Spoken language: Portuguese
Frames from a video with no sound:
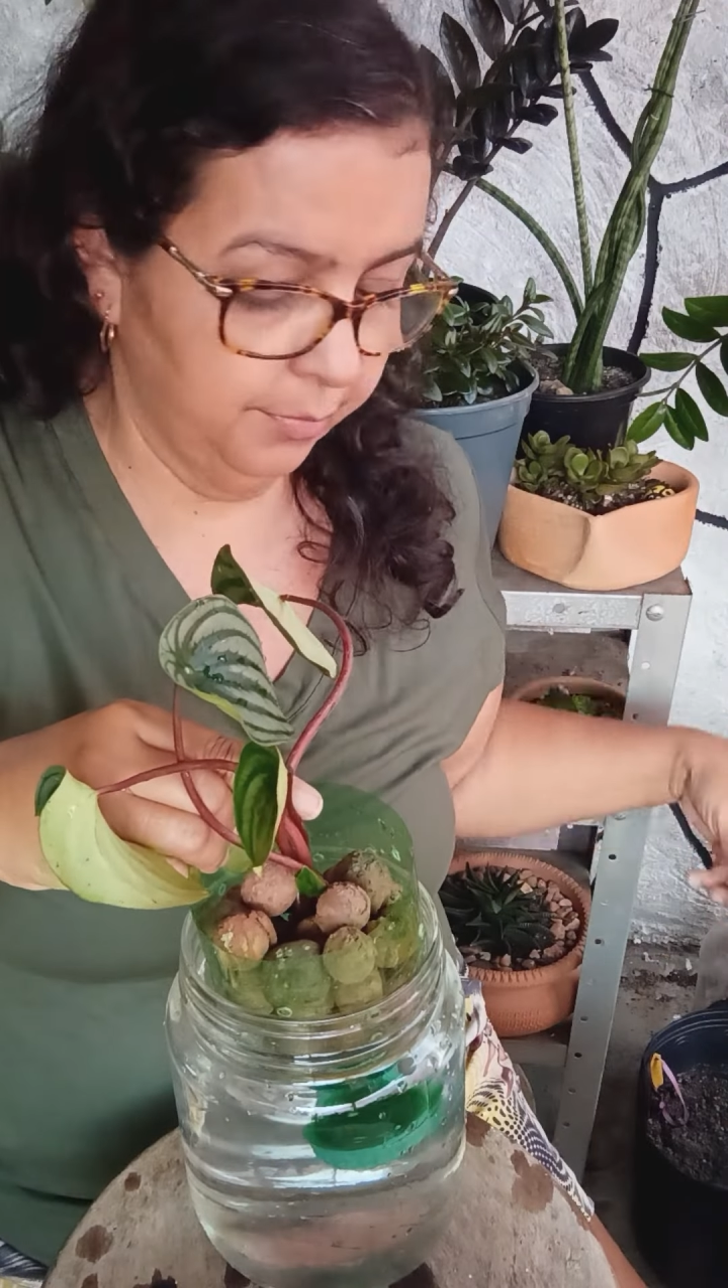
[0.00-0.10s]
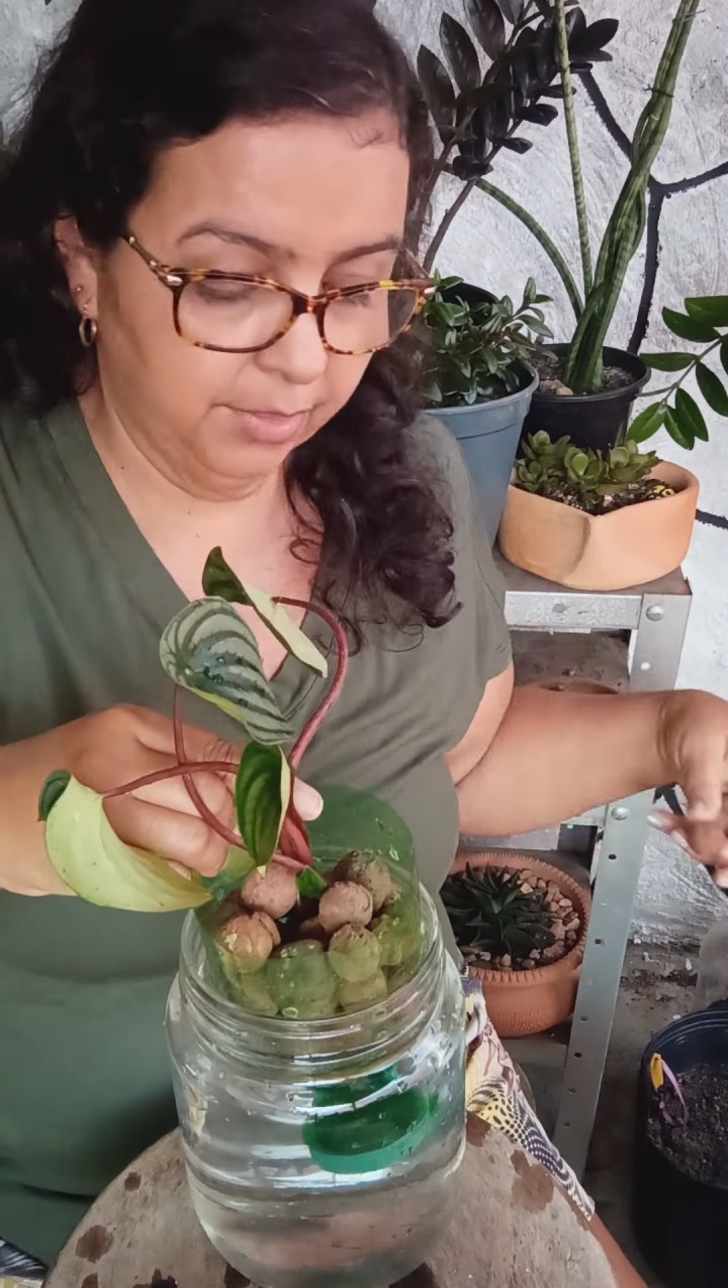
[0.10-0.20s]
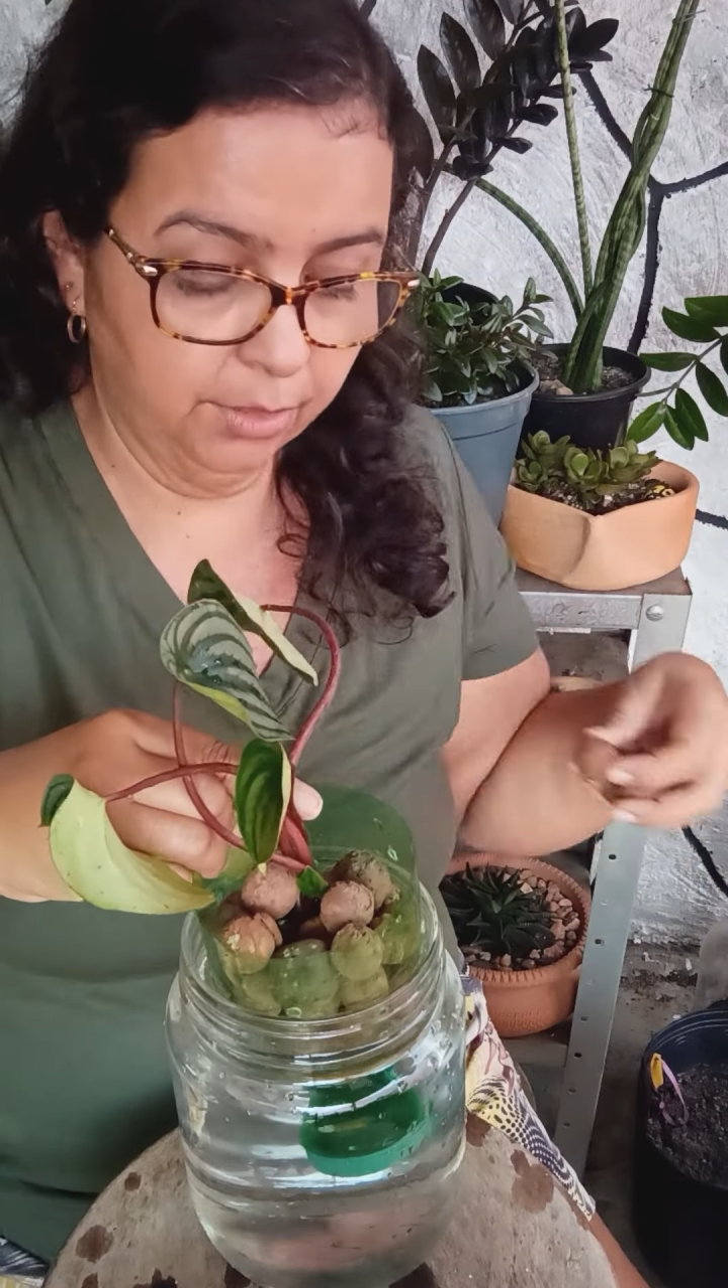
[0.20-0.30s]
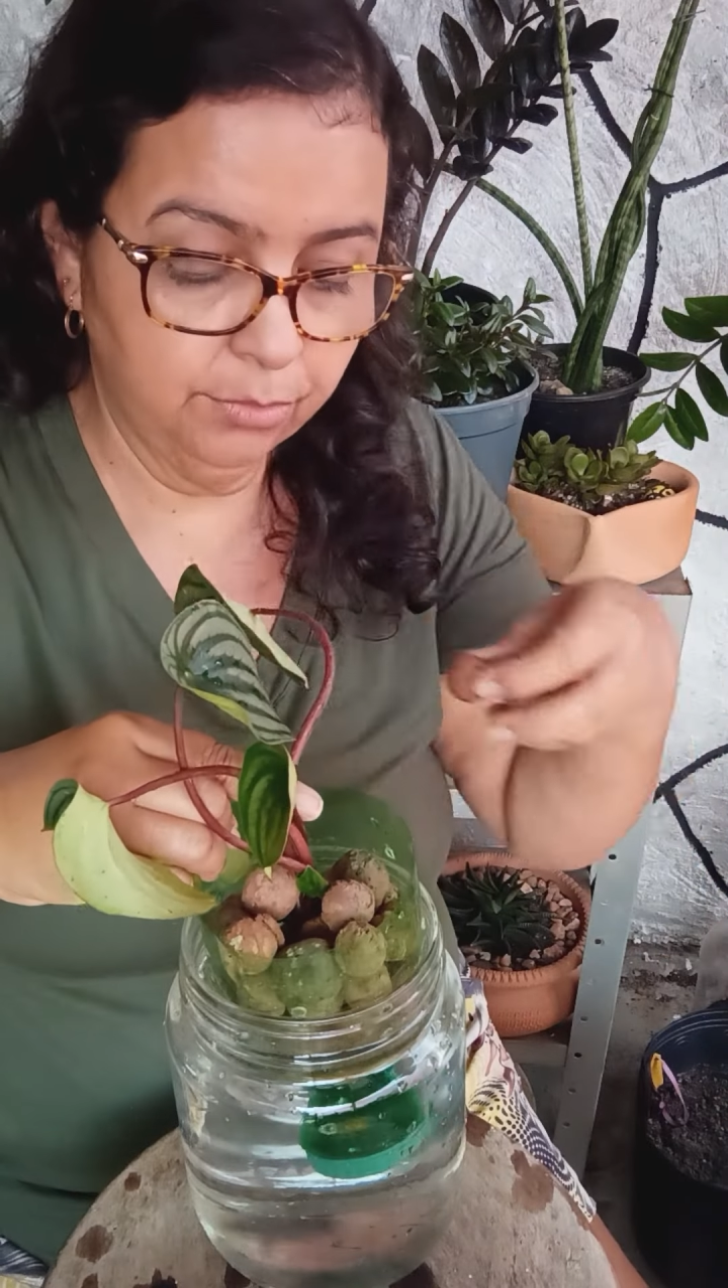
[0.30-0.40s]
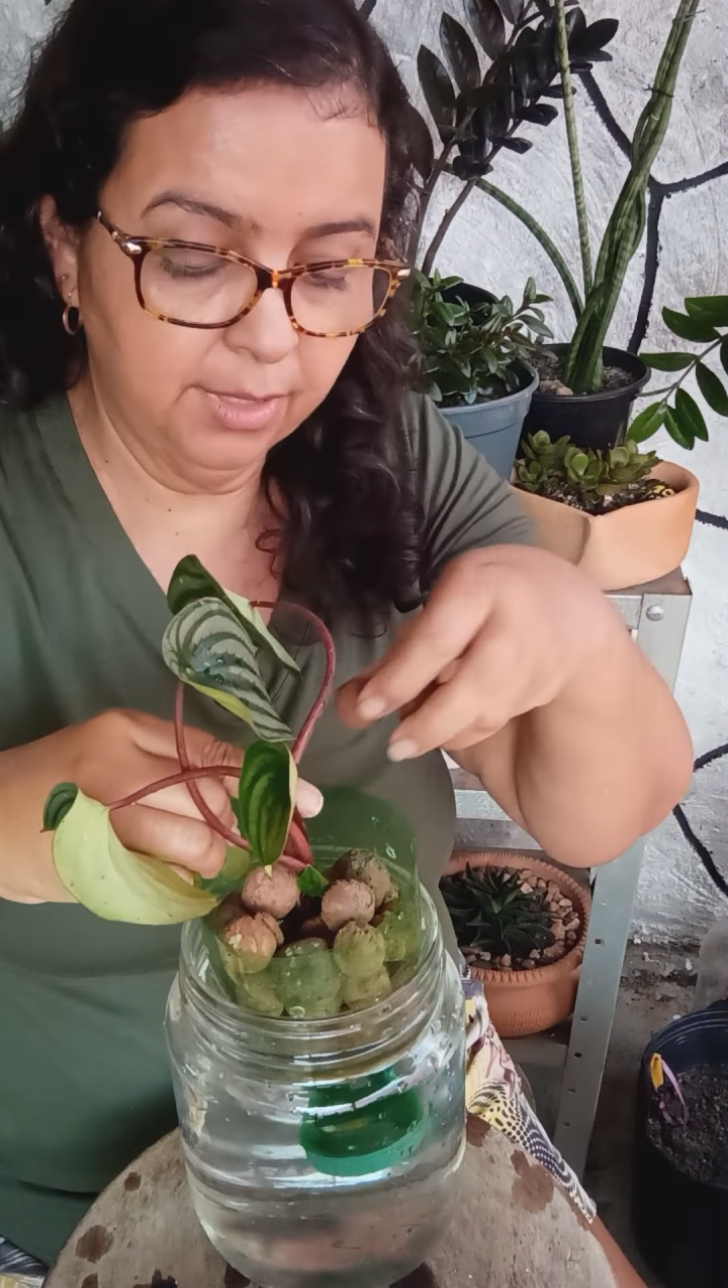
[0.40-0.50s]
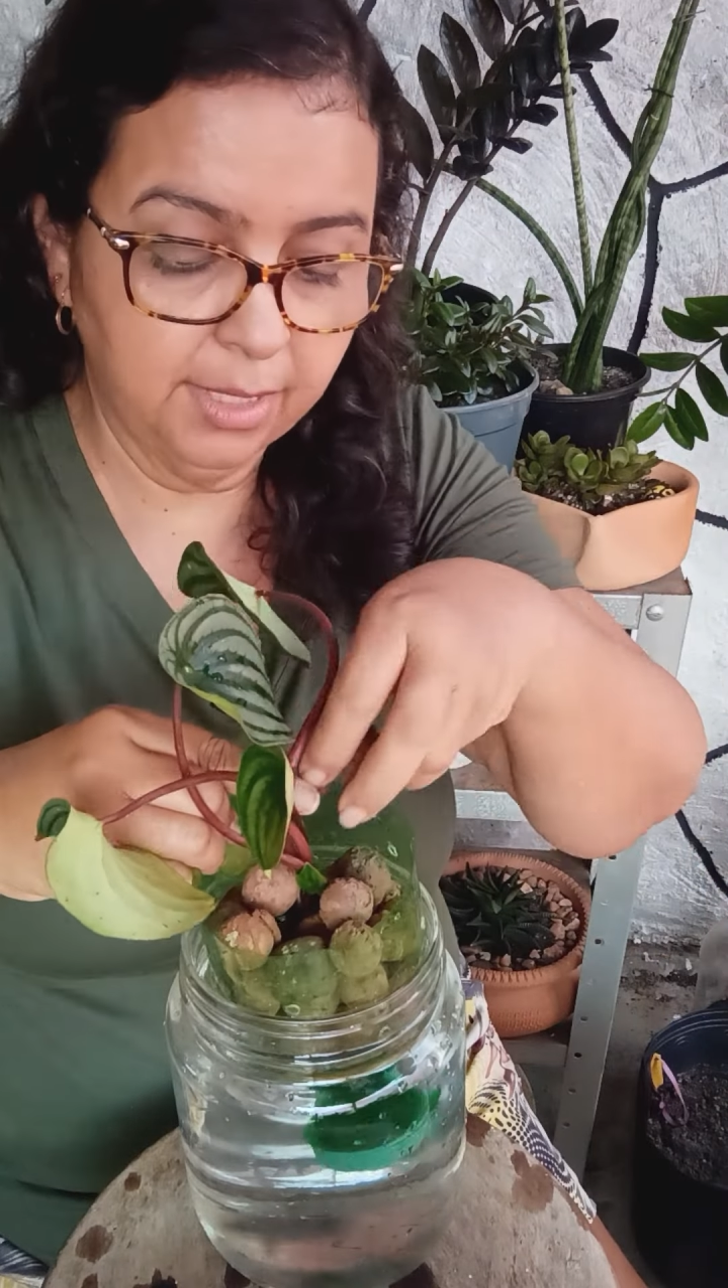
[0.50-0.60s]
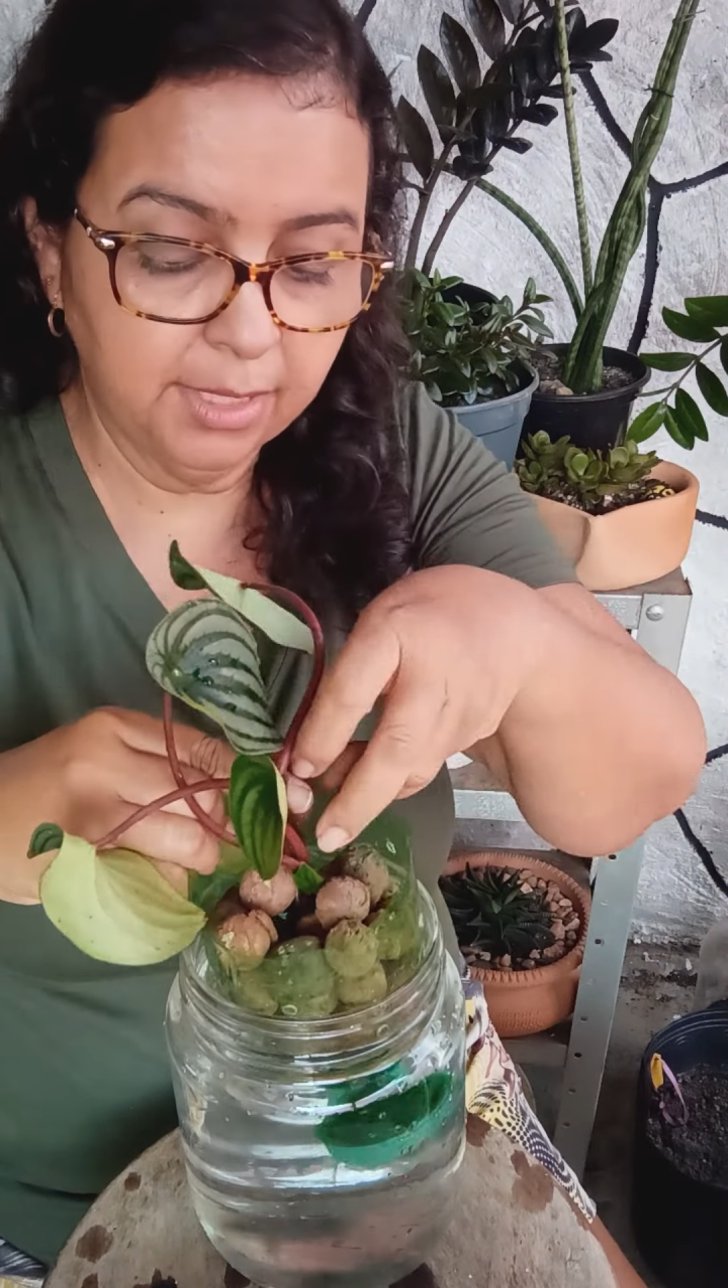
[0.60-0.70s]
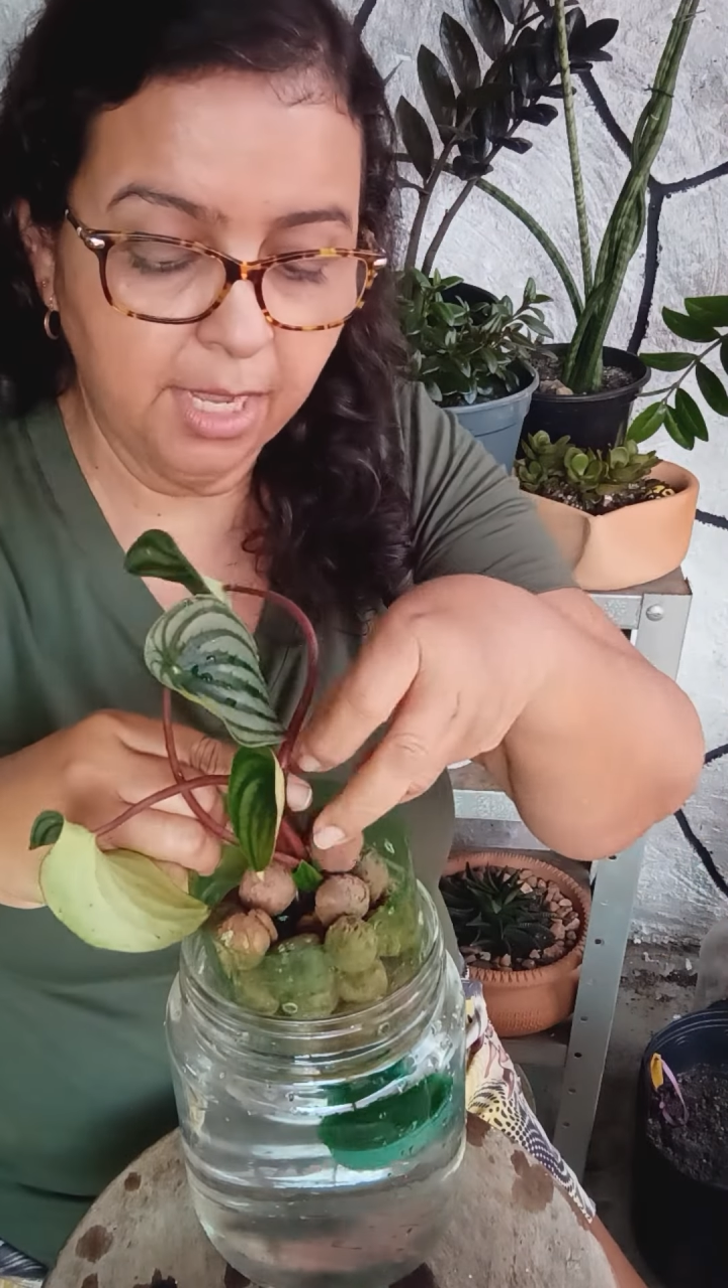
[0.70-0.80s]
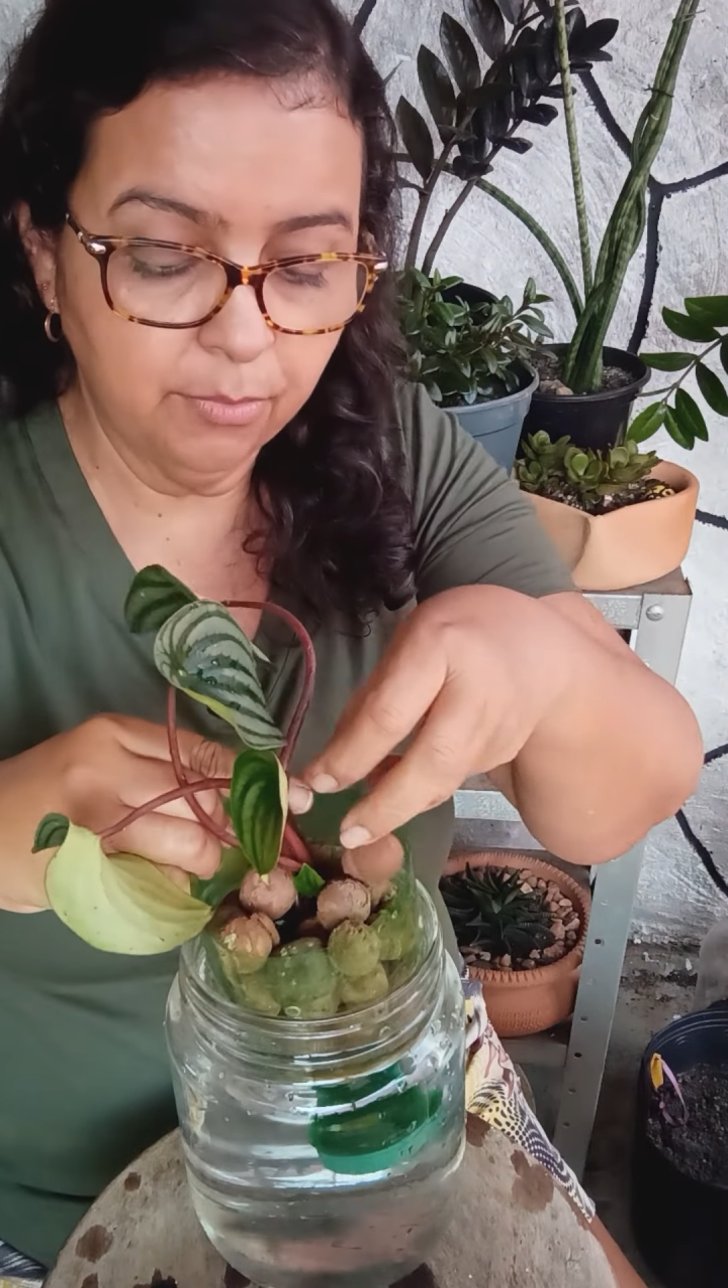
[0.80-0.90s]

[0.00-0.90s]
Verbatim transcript: Tanto na terra